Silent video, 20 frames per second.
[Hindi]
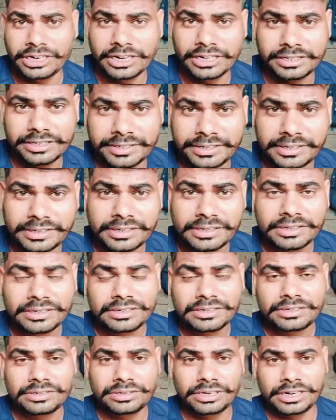डालते हैं
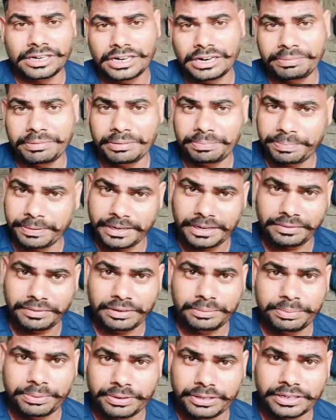अगर आपने पहले
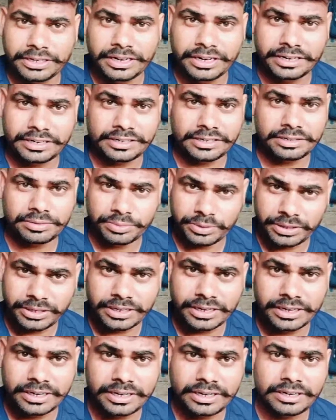वन फोर्टी डाल रखा है तो वही
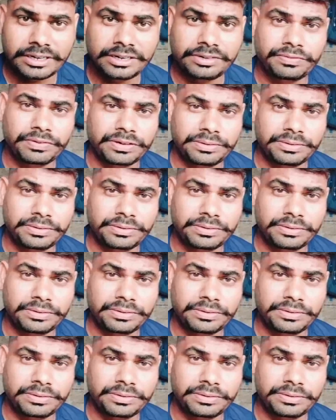डालना है अगर